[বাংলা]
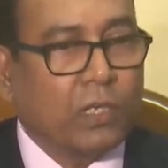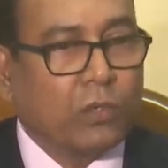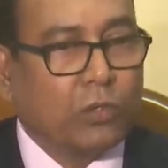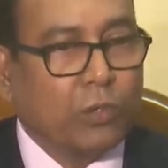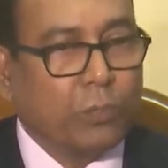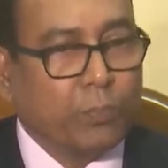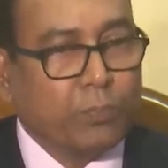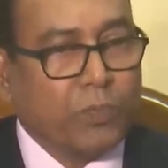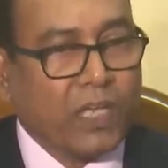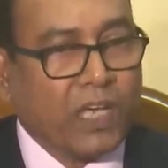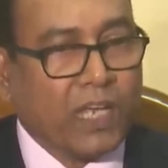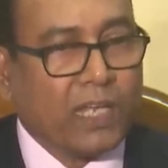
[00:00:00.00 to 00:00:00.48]

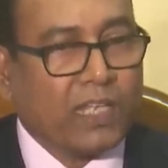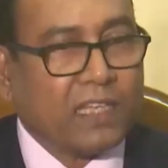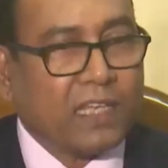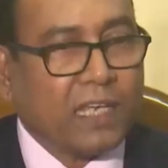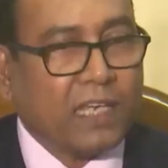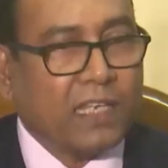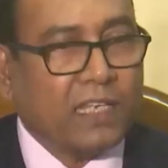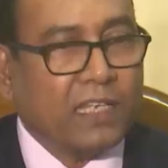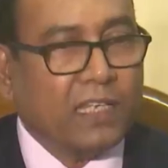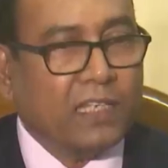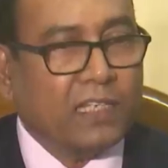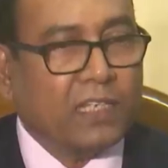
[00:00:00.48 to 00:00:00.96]
খুব
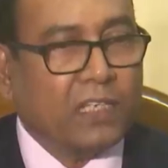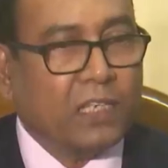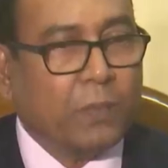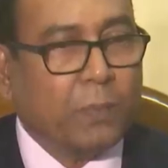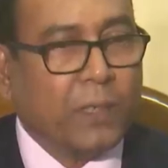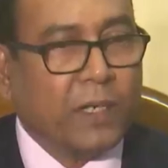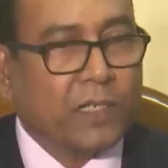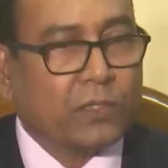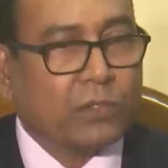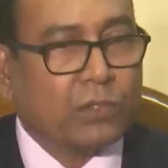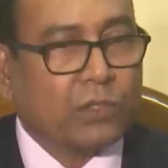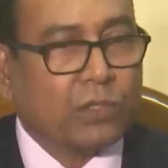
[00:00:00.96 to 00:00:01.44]
তাড়াতাড়ি
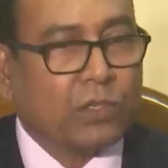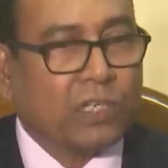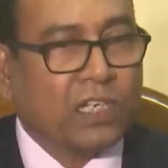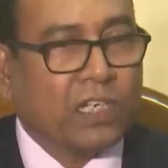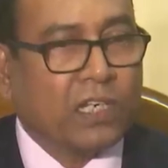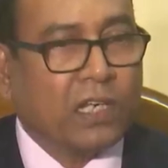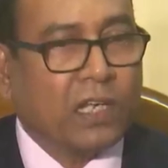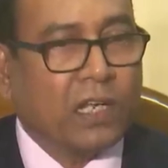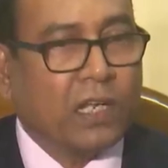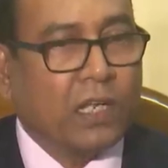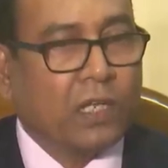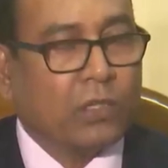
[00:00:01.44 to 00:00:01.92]

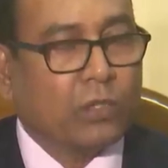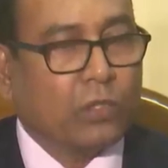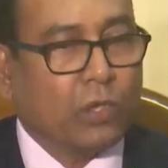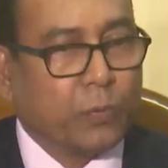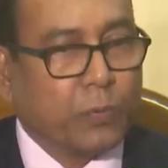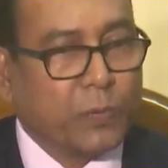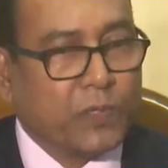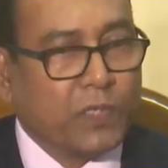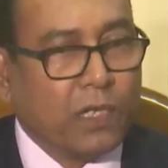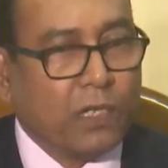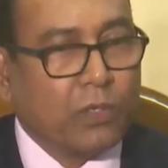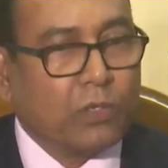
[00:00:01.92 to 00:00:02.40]
নির্বাচনের
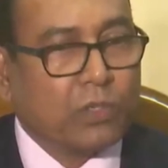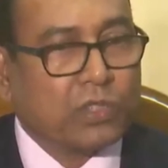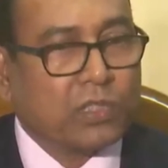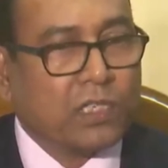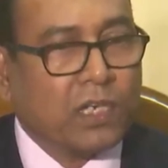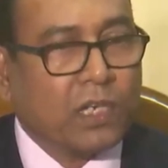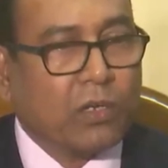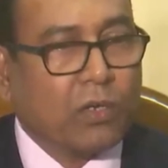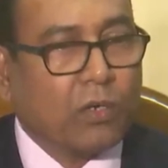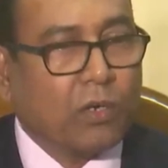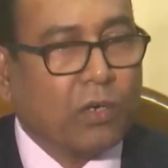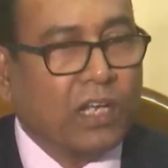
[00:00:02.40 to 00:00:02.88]
তফসিল
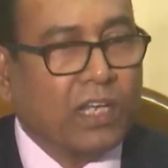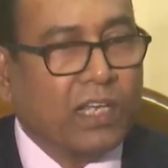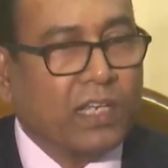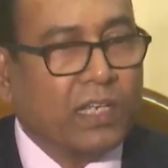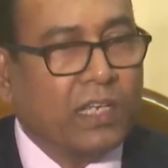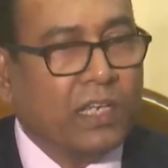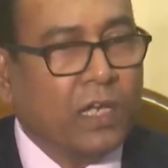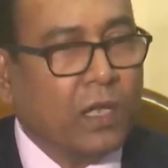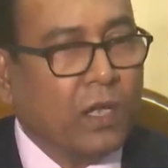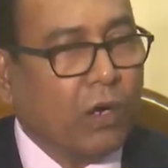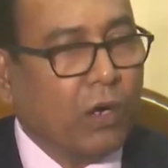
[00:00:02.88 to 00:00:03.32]
ঘোষণা করলেই